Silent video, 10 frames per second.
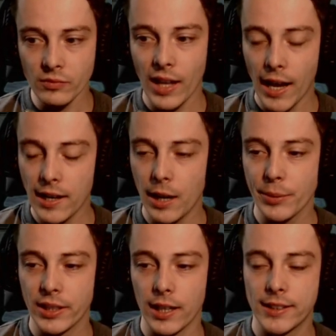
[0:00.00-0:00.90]
alle haben
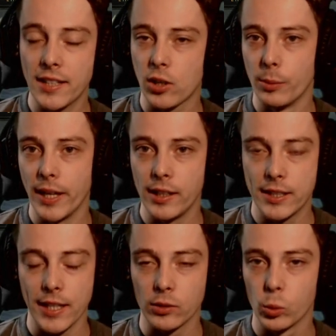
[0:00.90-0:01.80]
gedacht, jetzt kommt
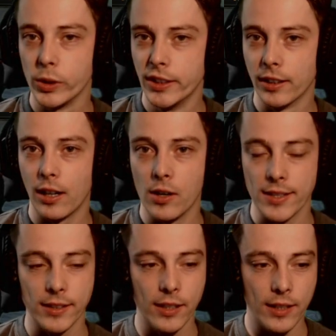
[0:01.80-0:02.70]
endlich der Druide
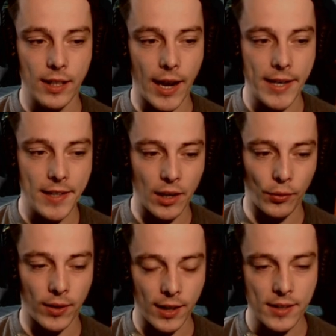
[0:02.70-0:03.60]
raus. Ne? Ein Jahr ist
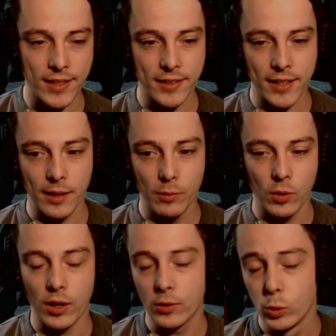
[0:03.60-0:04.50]
vergangen seitdem
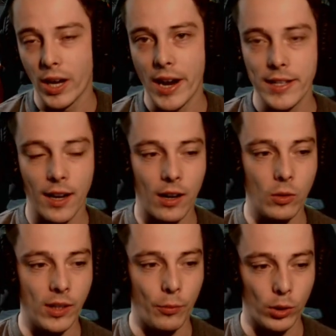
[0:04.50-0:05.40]
oder gut ein Jahr
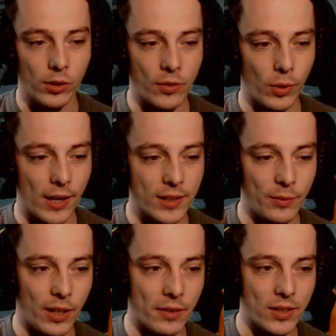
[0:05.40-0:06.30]
und da wird doch jetzt wohl langsam
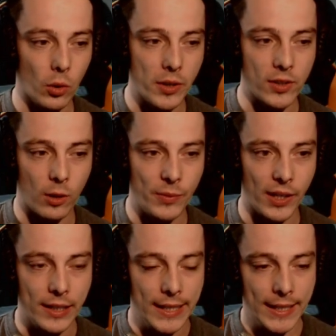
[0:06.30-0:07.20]
wieder was Neues kommen,
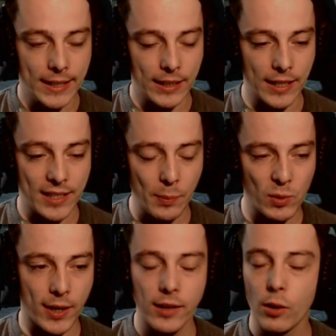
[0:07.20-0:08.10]
denn äh, es gibt
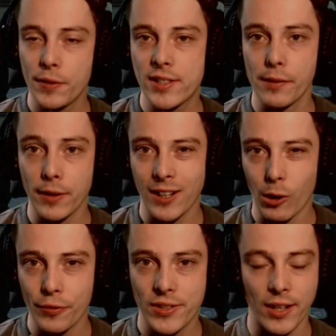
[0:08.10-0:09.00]
zwar keine offiziellen
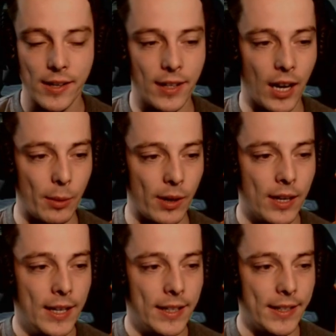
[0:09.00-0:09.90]
Verkaufszahlen, aber
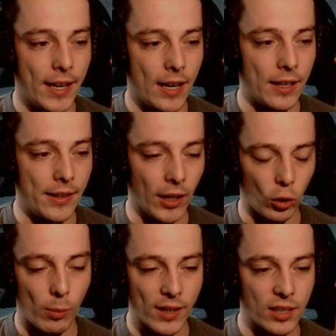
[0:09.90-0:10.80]
der
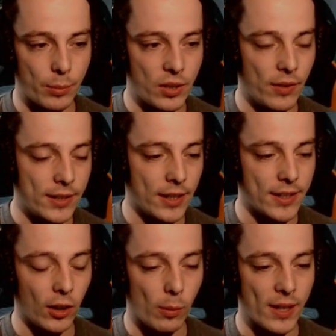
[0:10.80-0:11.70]
Necromancer bzw. das
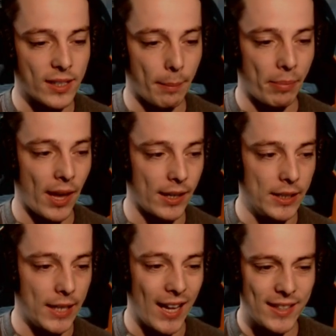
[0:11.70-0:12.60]
Necromancer Pack
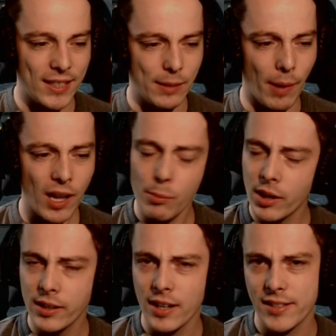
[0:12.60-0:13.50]
hat sich meiner
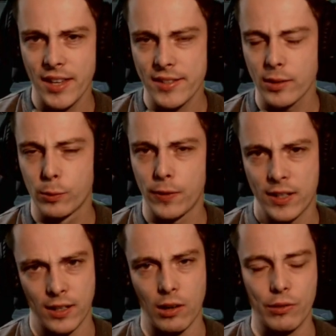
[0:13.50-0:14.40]
Meinung nach sehr, sehr gut
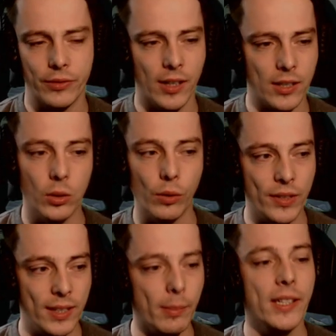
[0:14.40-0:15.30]
verkauft. Ne? Also irgendwie
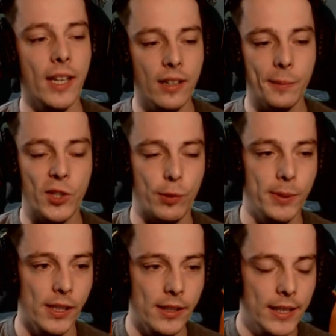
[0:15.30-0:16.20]
sieht man jeden damit
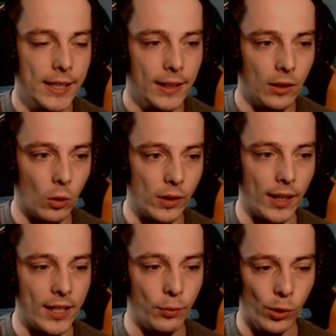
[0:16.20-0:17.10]
spielen und
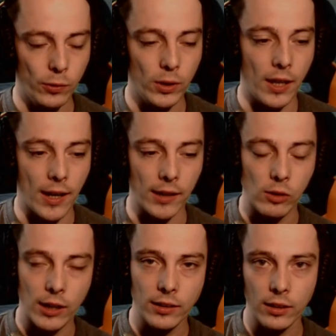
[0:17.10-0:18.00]
es wird wohl den einen
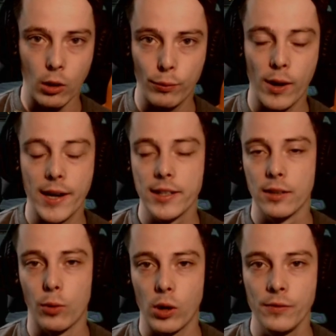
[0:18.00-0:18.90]
oder anderen auch für
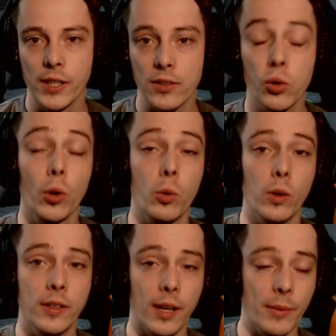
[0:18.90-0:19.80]
einige Wochen wieder
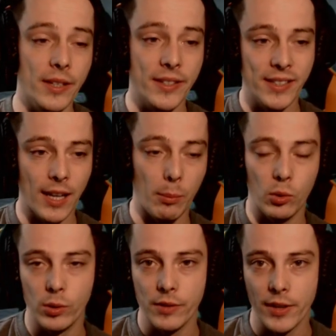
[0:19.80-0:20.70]
zurückgeholt haben ins
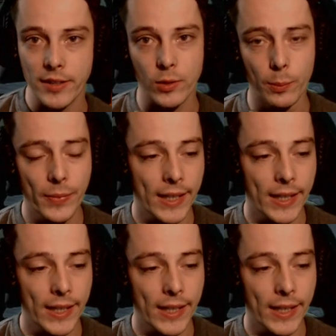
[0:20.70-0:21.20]
Diablo-Universum.